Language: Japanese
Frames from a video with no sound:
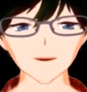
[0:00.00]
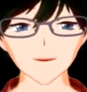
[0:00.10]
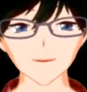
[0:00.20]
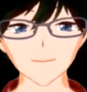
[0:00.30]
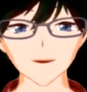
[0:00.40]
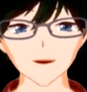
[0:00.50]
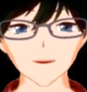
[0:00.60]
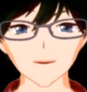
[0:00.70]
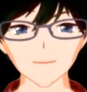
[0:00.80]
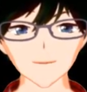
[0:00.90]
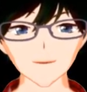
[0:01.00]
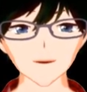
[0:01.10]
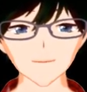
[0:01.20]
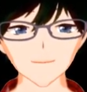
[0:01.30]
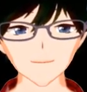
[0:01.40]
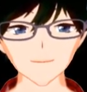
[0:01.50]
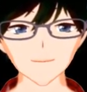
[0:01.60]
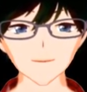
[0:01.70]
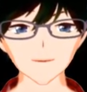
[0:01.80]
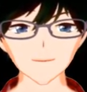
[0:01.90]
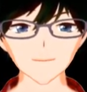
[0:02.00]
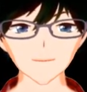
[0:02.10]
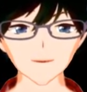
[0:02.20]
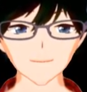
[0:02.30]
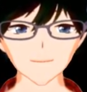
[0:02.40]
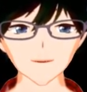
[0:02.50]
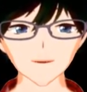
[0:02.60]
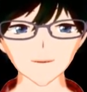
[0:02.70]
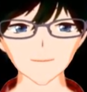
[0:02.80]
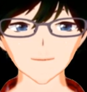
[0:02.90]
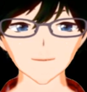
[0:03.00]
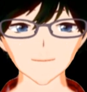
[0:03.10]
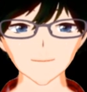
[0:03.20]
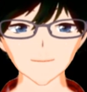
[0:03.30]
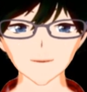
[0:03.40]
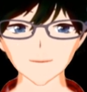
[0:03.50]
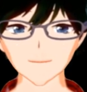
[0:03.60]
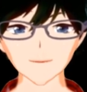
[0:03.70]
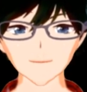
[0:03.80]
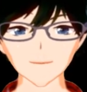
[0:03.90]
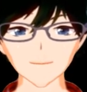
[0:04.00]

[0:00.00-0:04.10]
まあ、回避パッシブありますけど、これはもうレベル差でどうにでも覆ってしまう